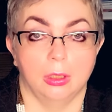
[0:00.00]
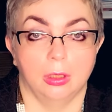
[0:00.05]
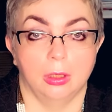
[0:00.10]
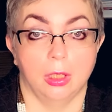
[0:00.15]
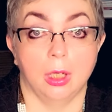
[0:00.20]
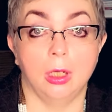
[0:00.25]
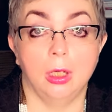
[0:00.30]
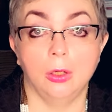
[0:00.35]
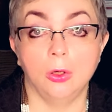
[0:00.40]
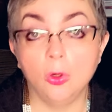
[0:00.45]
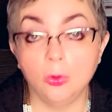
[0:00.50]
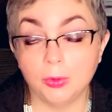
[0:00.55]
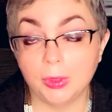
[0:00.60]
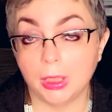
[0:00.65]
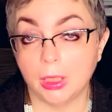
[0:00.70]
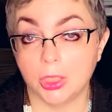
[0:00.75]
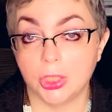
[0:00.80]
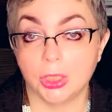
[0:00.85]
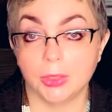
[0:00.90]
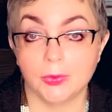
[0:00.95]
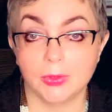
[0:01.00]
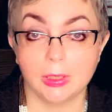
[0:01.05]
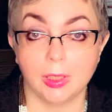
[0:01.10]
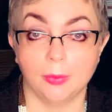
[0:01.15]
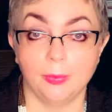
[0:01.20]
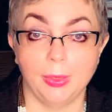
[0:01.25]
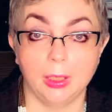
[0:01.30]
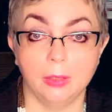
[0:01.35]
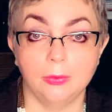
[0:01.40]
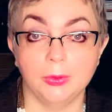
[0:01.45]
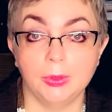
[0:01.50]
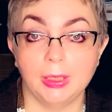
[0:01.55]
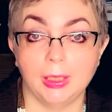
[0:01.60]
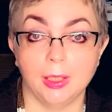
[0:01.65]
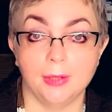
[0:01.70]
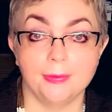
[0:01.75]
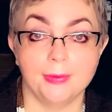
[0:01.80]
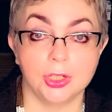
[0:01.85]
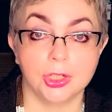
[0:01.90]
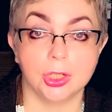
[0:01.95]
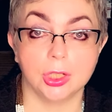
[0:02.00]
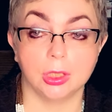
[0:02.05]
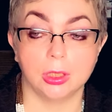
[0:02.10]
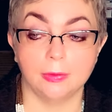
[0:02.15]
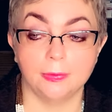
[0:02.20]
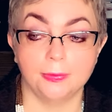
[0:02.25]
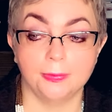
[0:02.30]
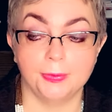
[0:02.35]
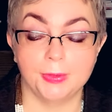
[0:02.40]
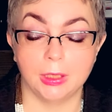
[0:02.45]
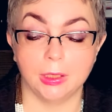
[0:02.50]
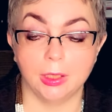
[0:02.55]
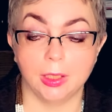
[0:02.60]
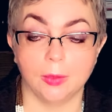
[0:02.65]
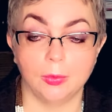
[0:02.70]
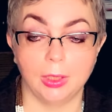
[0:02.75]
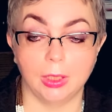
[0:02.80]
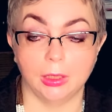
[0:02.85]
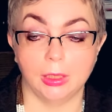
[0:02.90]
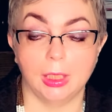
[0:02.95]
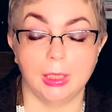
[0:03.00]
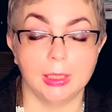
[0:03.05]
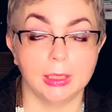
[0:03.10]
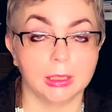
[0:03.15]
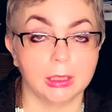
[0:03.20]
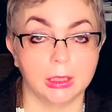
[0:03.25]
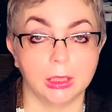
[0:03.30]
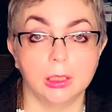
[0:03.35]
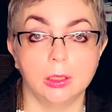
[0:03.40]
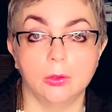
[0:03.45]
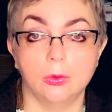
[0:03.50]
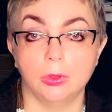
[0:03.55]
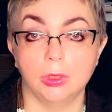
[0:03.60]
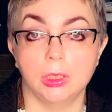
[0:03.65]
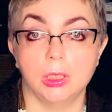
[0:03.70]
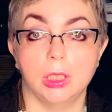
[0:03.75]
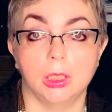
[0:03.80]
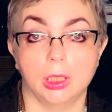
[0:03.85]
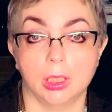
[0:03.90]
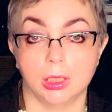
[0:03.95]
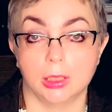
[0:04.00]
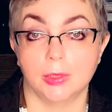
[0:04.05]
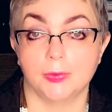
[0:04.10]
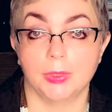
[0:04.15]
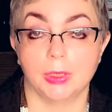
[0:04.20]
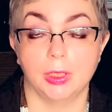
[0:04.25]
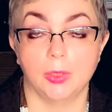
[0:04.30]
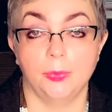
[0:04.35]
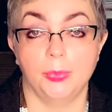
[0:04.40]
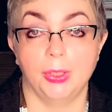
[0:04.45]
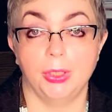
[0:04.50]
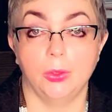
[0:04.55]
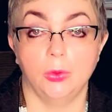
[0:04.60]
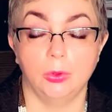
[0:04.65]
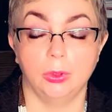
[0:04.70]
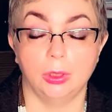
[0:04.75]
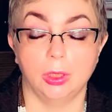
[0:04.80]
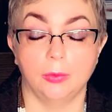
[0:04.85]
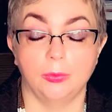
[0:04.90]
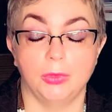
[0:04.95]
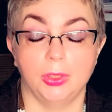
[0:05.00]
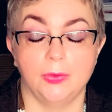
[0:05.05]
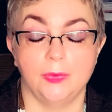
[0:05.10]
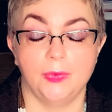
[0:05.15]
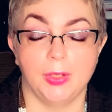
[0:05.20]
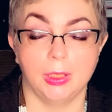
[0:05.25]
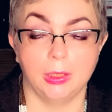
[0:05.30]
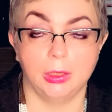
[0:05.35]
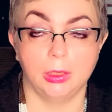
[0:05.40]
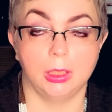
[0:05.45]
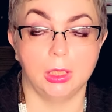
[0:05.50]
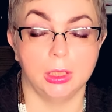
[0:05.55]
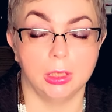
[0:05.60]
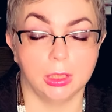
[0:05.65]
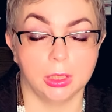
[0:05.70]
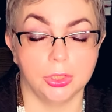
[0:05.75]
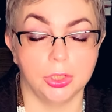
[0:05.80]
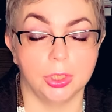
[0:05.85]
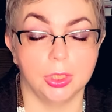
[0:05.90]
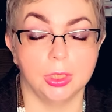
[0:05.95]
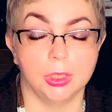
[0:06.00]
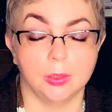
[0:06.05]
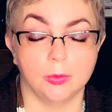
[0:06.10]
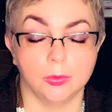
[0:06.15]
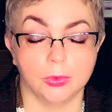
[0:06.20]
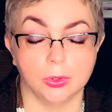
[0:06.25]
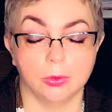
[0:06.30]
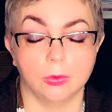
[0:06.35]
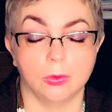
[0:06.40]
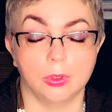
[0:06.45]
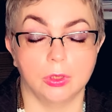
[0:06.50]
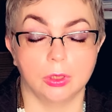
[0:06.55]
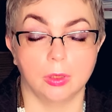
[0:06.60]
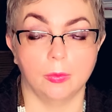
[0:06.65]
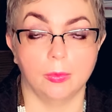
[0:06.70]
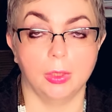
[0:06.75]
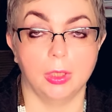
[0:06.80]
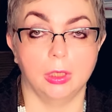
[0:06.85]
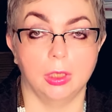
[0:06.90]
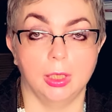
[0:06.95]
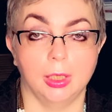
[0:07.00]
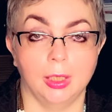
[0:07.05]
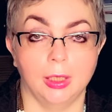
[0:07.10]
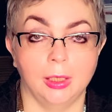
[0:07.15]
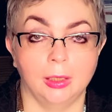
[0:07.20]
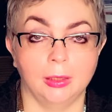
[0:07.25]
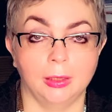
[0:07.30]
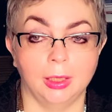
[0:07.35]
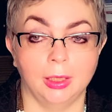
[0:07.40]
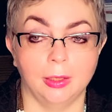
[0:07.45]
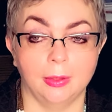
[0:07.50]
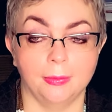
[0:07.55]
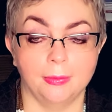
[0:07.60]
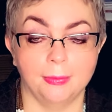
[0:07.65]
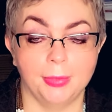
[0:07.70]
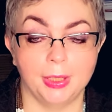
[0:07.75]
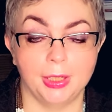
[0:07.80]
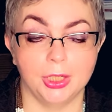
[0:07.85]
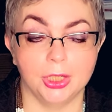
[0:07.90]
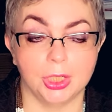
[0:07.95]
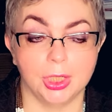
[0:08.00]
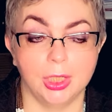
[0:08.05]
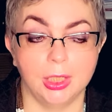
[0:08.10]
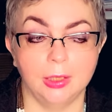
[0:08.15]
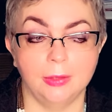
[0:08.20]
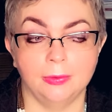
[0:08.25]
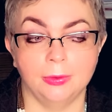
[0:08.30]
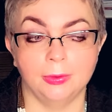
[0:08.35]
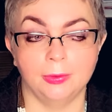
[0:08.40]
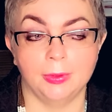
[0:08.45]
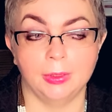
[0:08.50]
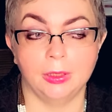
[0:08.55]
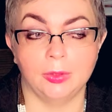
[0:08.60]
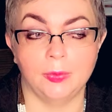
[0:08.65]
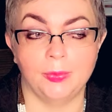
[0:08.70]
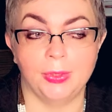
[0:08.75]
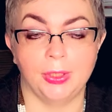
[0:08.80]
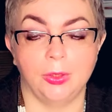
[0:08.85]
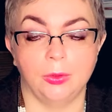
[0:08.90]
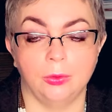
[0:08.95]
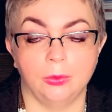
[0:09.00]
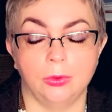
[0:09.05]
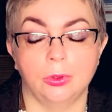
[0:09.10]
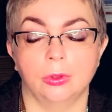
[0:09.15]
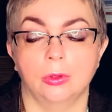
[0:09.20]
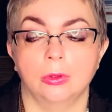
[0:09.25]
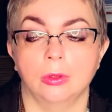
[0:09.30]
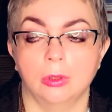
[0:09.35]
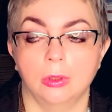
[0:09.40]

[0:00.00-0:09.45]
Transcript: огромное количество собак. Вот я вешала в телеграм-канале ссылку на Некрасовский приют, там 2700 собак. Я когда приезжала вот в этот приют,